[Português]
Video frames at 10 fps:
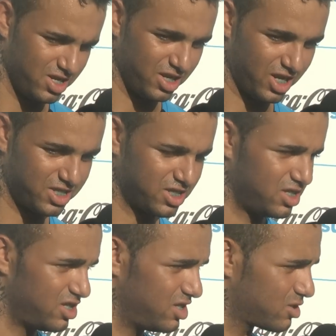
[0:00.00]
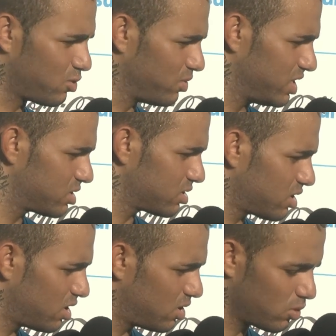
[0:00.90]
E acho que com isso
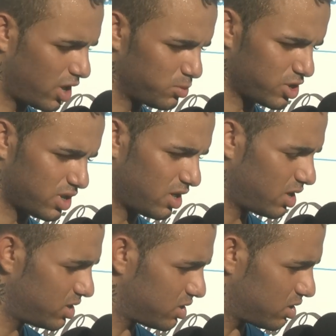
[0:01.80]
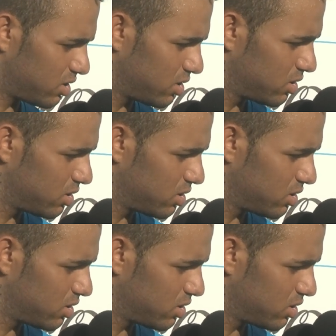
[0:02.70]
só, o Grêmio só tem a crescer.